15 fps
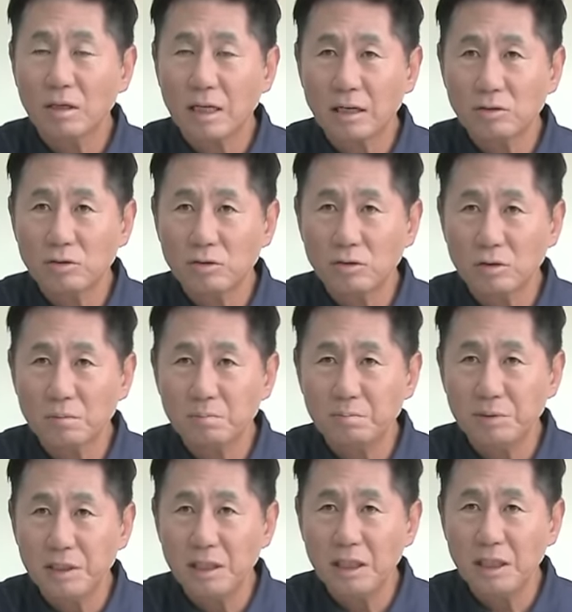각종
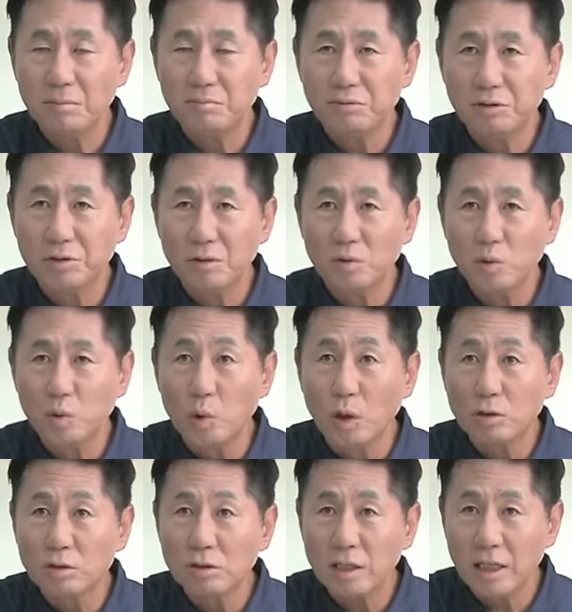비리 부정
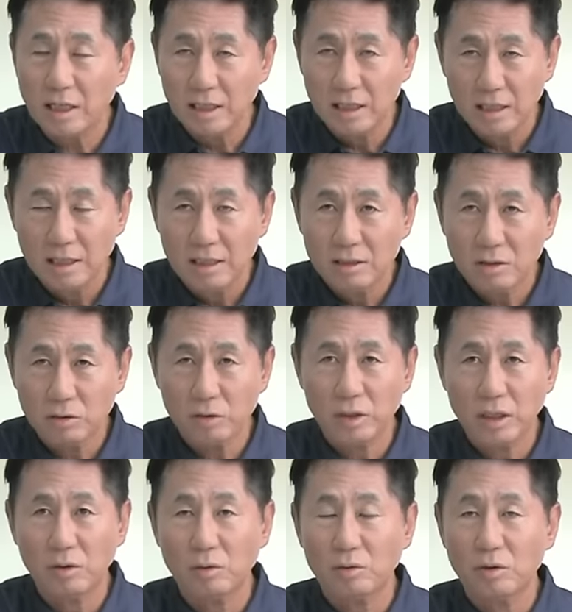의혹들이 터져
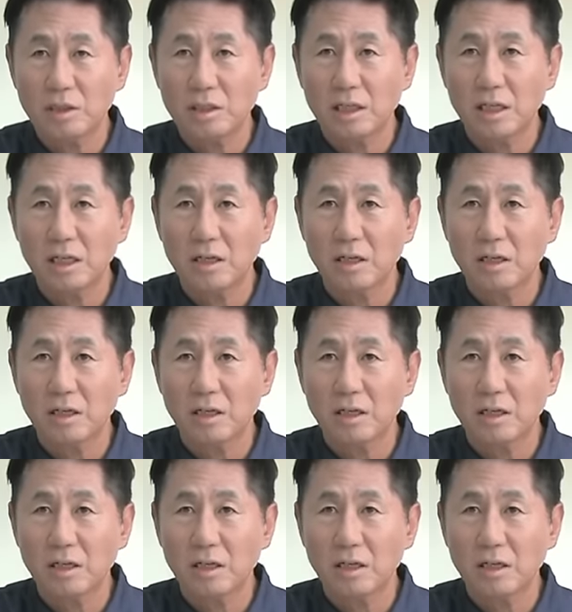나올 것이다.